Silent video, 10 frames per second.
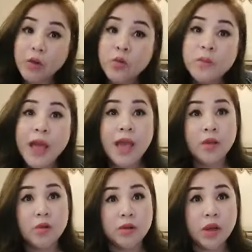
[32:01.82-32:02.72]
รูปร่าง
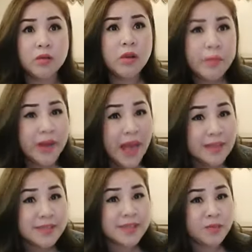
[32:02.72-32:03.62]
ของเรา เราไม่รัก
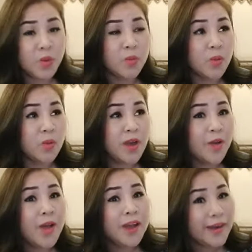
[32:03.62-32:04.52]
สีผมของเรา
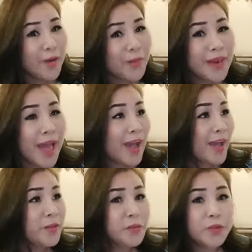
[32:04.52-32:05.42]
เราไม่รัก
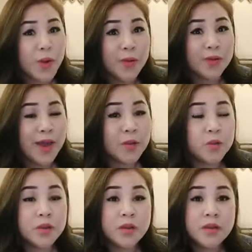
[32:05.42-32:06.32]
อายุของเรา
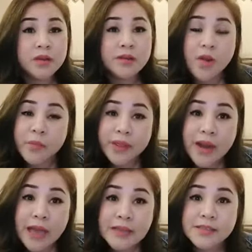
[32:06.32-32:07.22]
เราไม่
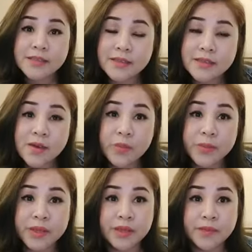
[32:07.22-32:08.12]
รักสิ่งที่เรา
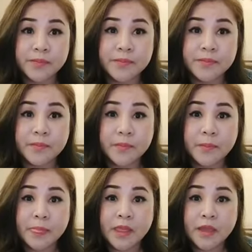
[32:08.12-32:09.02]
มี
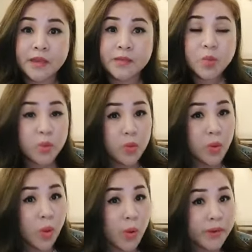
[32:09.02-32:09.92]
ผู้
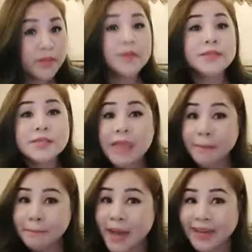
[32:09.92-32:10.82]
คนก็จะสั
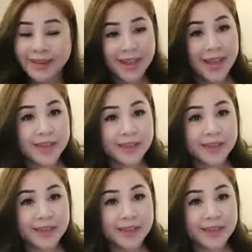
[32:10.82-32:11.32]
มผัสได้